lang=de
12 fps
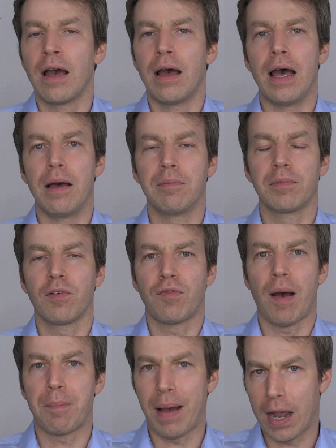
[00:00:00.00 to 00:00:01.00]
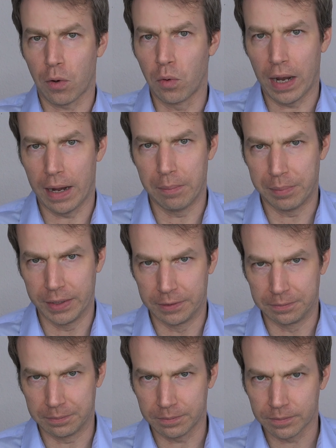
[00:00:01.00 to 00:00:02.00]
ähm, Verpackung
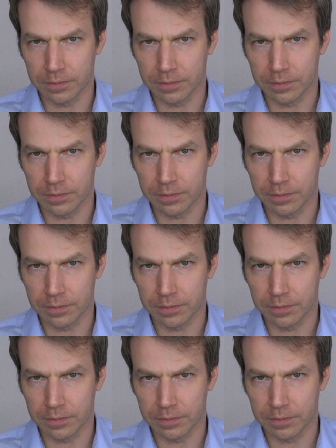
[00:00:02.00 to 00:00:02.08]
anbieten.